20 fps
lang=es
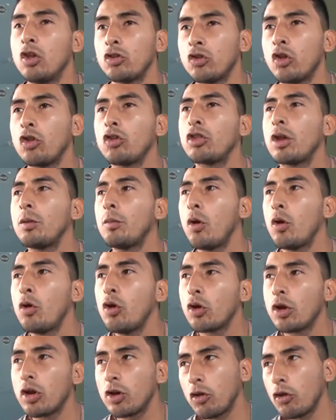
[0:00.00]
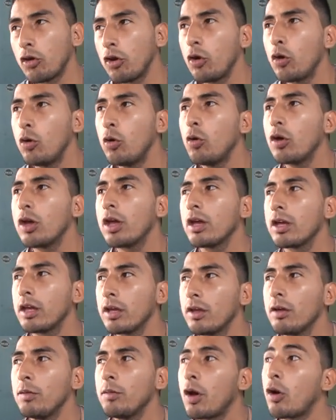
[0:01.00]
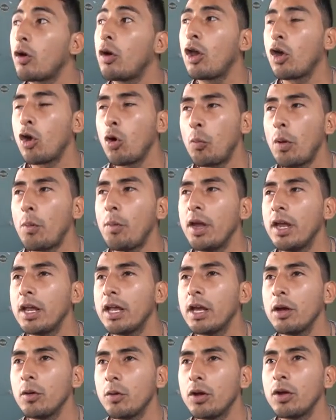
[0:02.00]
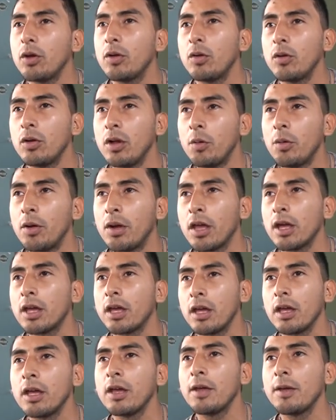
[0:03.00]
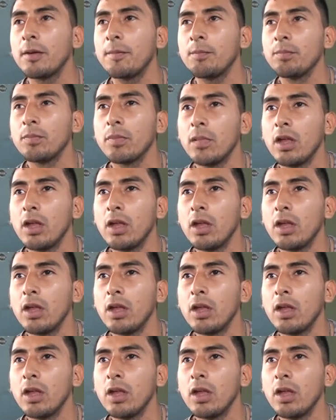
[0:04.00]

Nosotros tenemos uno que es Rodrigo Luque, que viajó a la Copa América y bueno, la verdad que